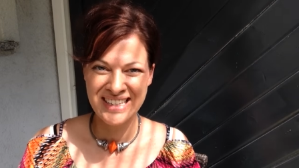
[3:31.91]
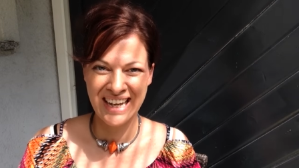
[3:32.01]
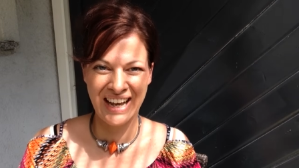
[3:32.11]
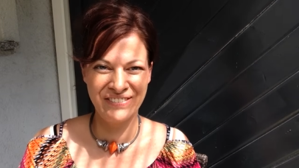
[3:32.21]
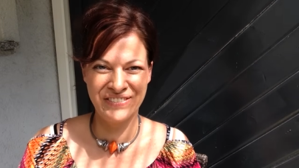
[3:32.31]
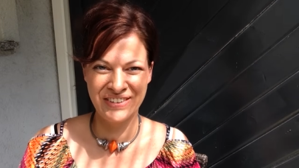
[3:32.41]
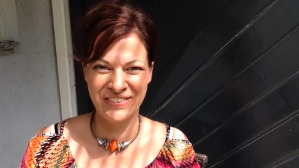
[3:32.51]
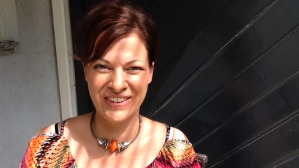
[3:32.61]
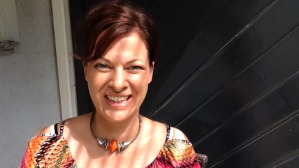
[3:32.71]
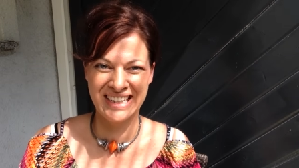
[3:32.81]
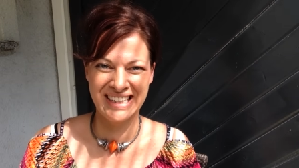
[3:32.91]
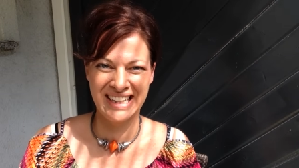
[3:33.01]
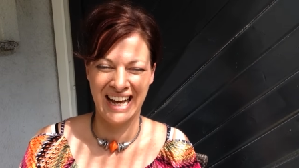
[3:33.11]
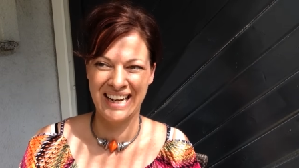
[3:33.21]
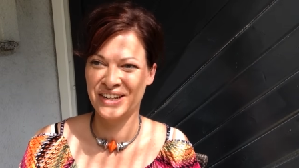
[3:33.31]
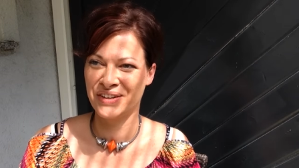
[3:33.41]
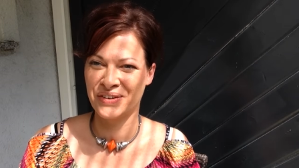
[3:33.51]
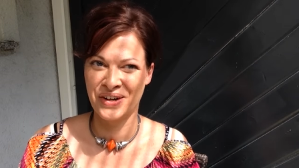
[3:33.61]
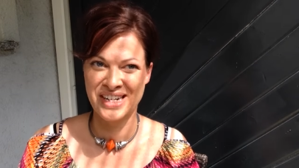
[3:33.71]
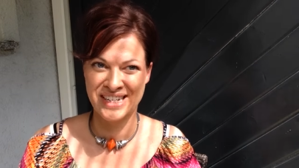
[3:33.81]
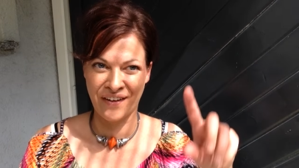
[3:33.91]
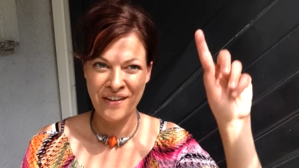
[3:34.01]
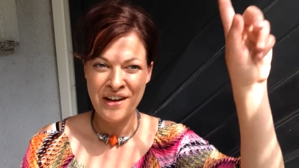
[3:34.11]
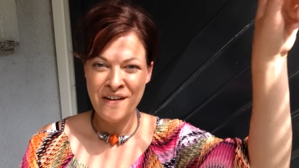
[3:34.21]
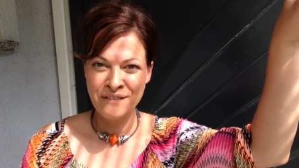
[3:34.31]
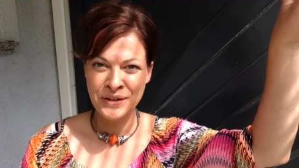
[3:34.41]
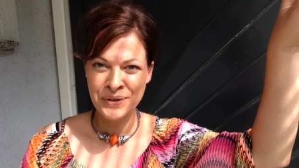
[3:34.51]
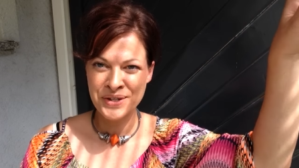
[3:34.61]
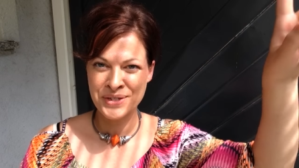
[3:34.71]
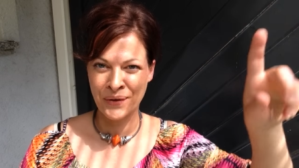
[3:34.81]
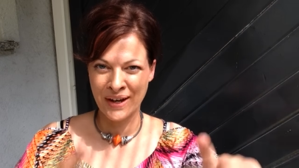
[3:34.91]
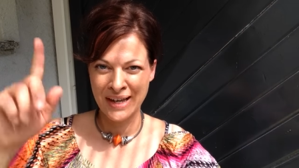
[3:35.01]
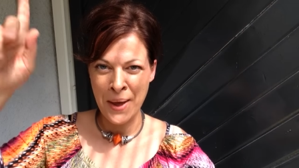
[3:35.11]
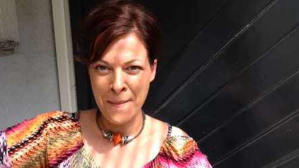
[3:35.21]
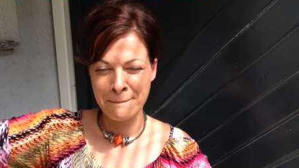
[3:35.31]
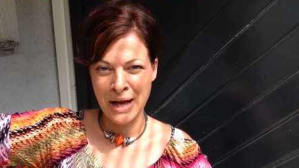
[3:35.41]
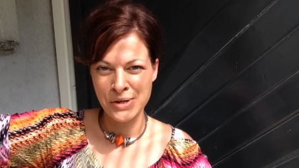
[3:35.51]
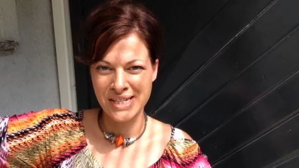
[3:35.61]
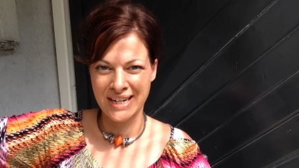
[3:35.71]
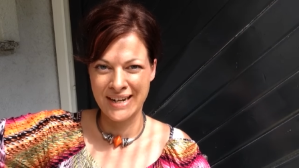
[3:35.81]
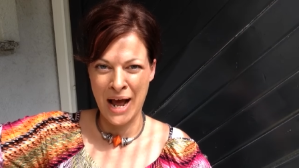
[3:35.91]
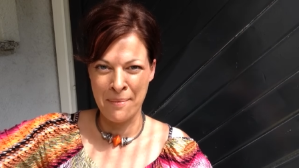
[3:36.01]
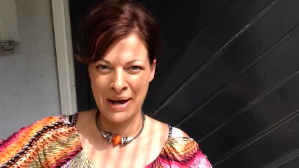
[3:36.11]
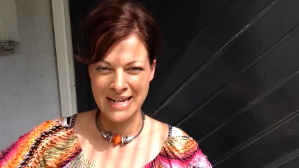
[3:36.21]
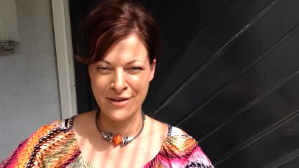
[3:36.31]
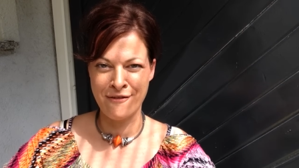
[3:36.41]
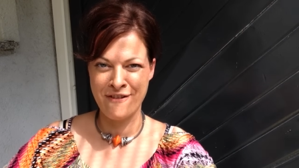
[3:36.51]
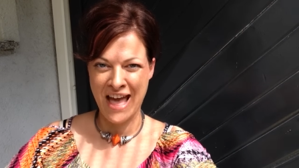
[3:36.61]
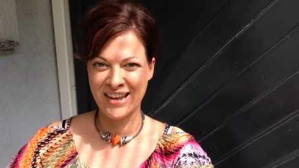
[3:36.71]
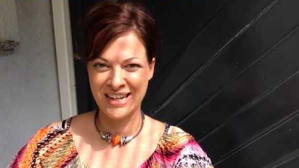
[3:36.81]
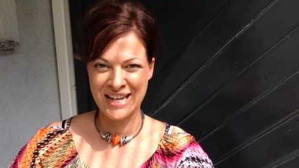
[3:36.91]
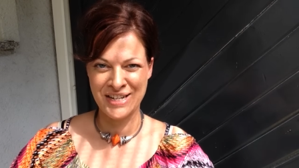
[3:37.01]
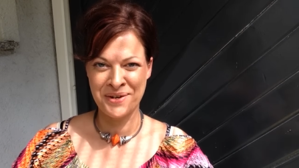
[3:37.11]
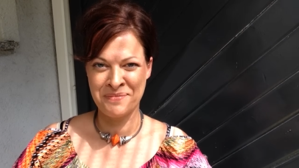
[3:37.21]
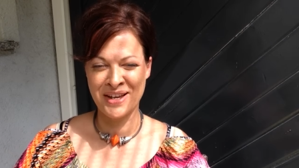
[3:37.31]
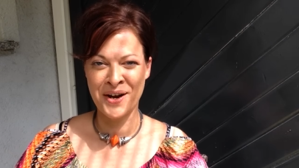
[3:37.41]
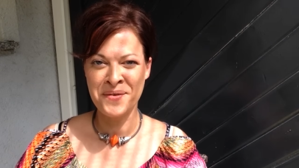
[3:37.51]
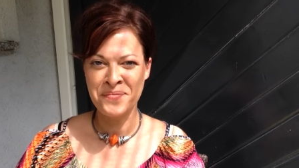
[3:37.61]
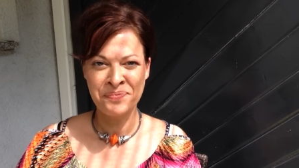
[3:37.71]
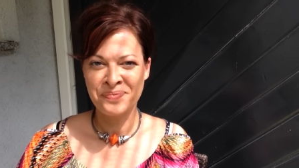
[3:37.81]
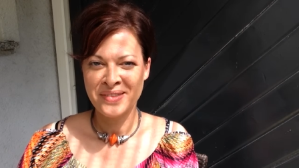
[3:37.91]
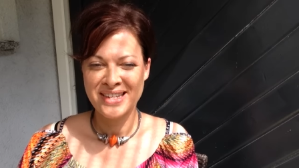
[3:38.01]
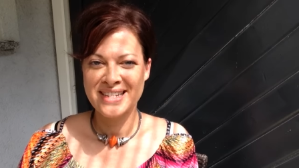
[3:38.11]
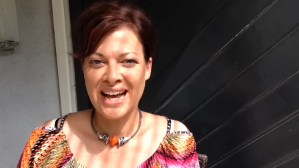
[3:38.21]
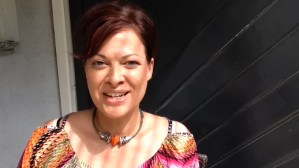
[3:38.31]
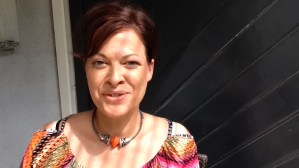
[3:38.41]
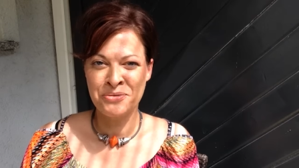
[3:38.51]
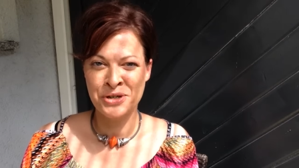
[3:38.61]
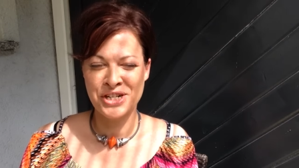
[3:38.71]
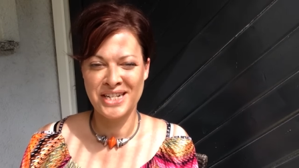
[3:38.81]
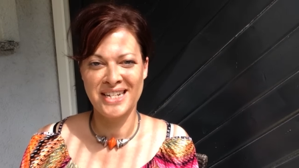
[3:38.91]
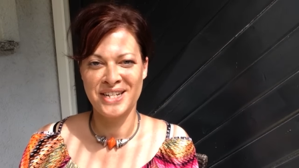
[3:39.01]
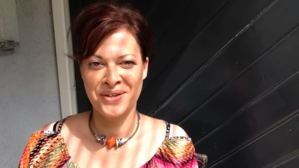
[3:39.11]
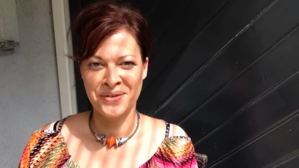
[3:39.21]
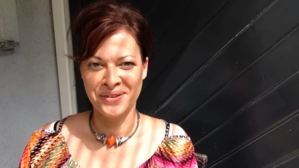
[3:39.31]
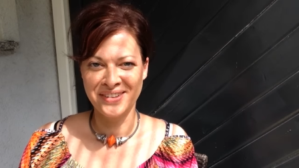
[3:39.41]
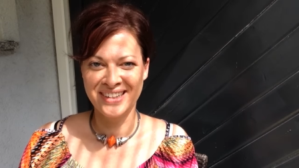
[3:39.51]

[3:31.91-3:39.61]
Heute haben wir wirklich alle Geräusche. Flugzeug, Baustellenarbeiter, Pferde hinter mir. Das ist alles nur Bestätigung.